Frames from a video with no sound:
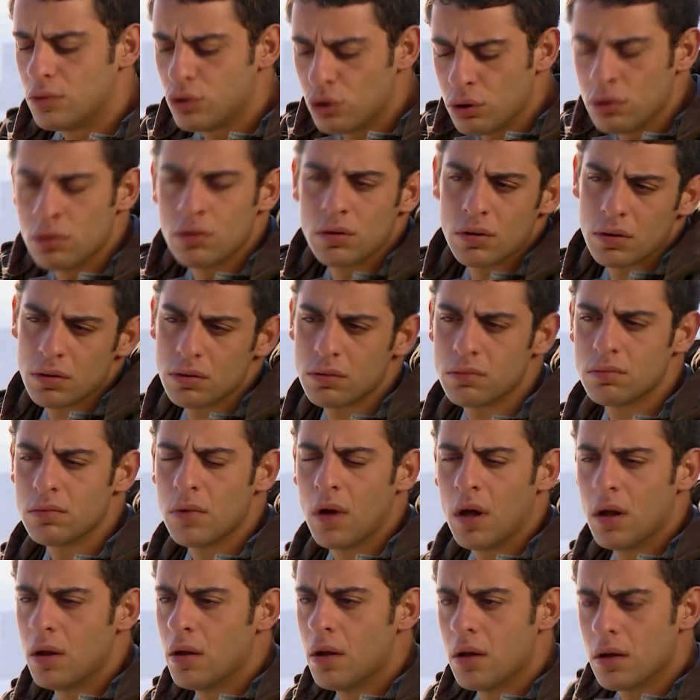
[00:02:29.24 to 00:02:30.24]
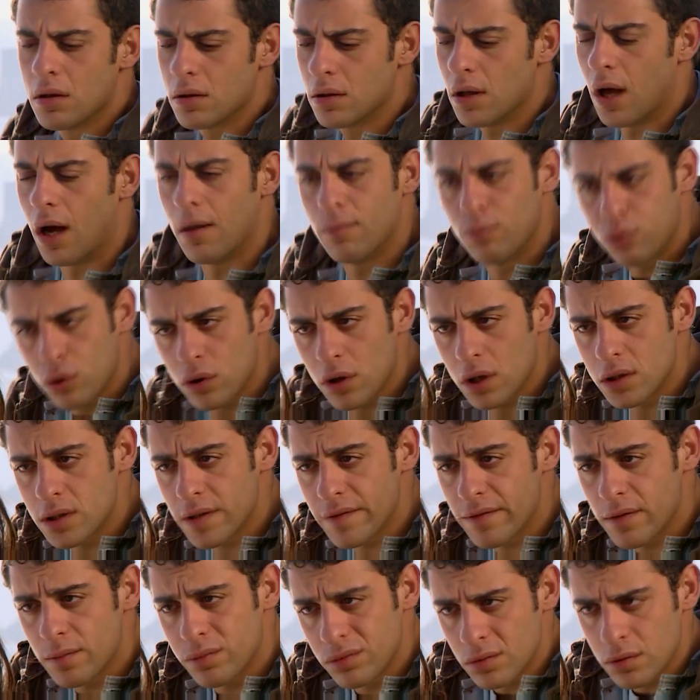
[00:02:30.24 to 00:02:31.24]
Çünkü ya bu
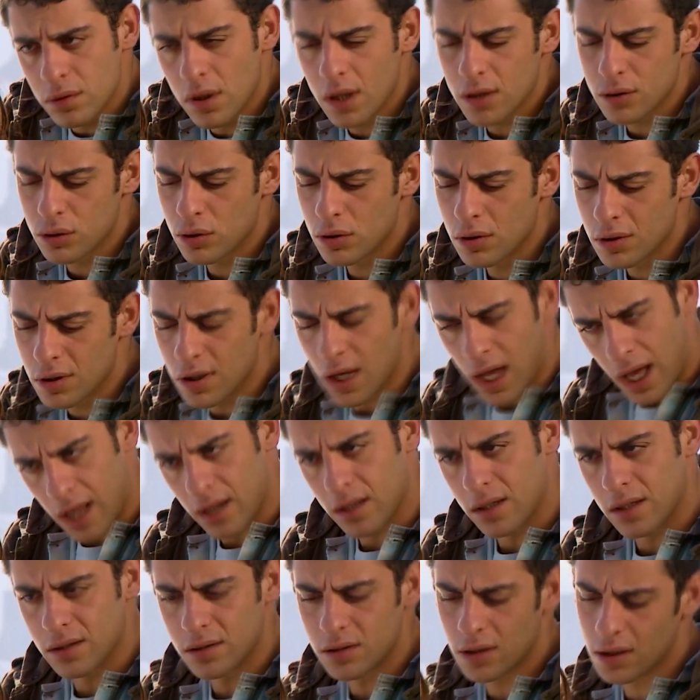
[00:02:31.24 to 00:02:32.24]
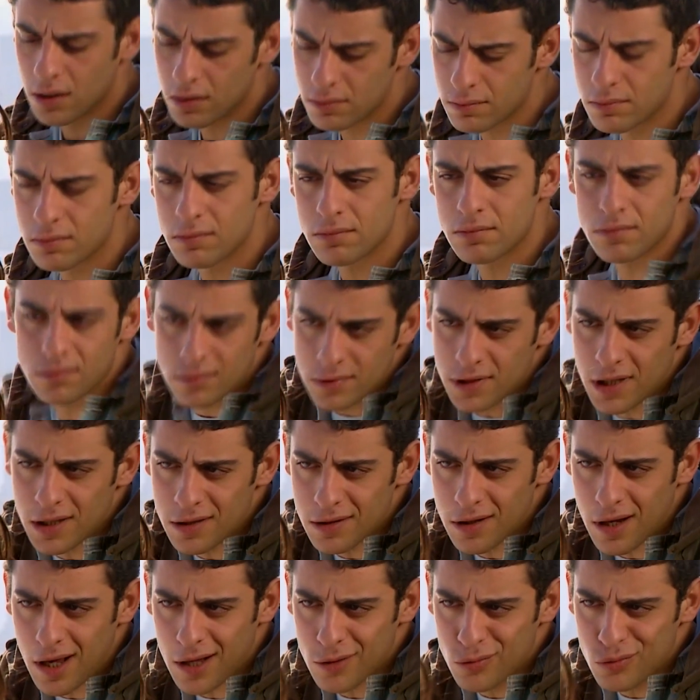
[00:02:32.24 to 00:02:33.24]
gece ve bundan sonraki her gece
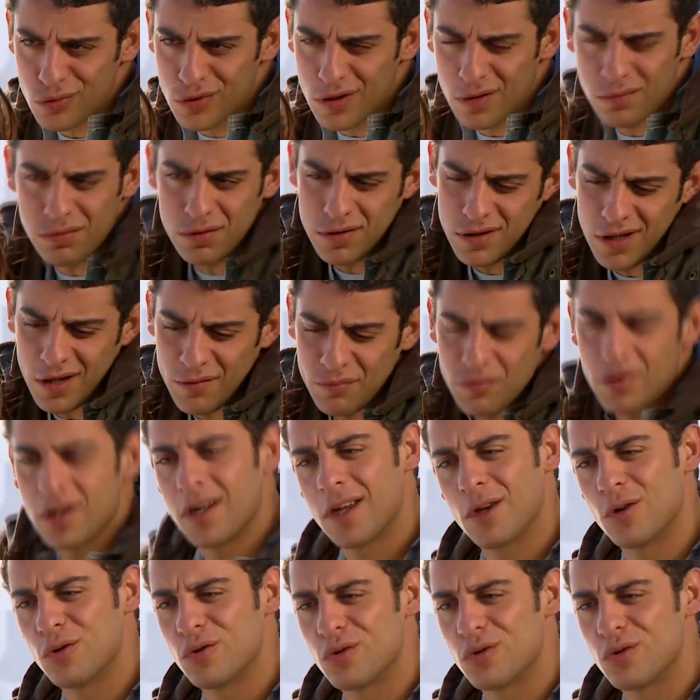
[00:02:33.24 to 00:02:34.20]
seni rahat uyuyabileceğim yere